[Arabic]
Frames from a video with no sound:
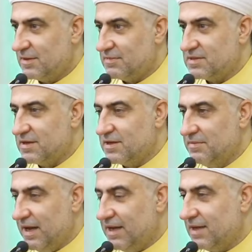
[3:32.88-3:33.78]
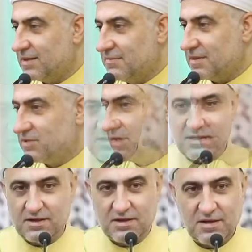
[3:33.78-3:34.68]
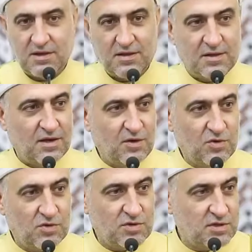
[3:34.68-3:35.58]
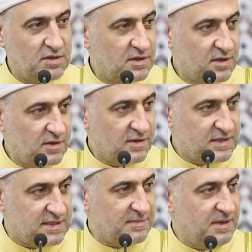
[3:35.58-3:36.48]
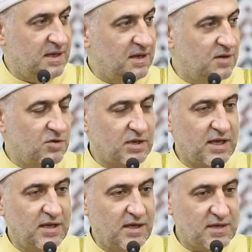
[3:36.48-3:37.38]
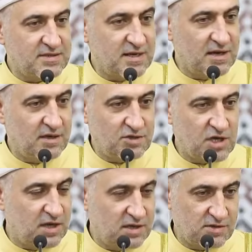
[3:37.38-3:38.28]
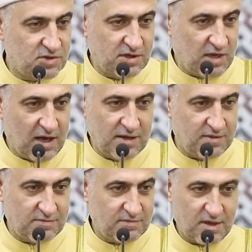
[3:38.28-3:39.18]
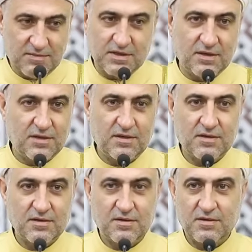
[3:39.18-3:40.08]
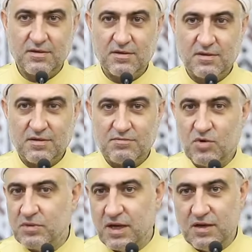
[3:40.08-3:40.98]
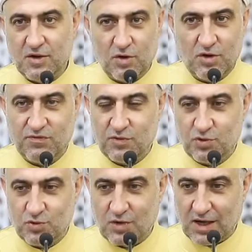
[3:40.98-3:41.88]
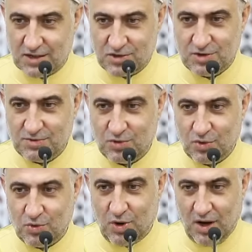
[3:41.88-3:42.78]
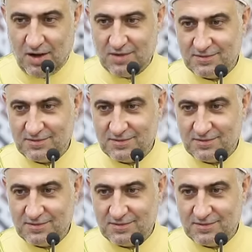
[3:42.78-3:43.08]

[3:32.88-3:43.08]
مصاري بحياتها ما صارت انه سبيل انه تخلي الانسان الجاهل يصير عالم ابدا ممكن انه يلف ويدور اخر شيء بده يوع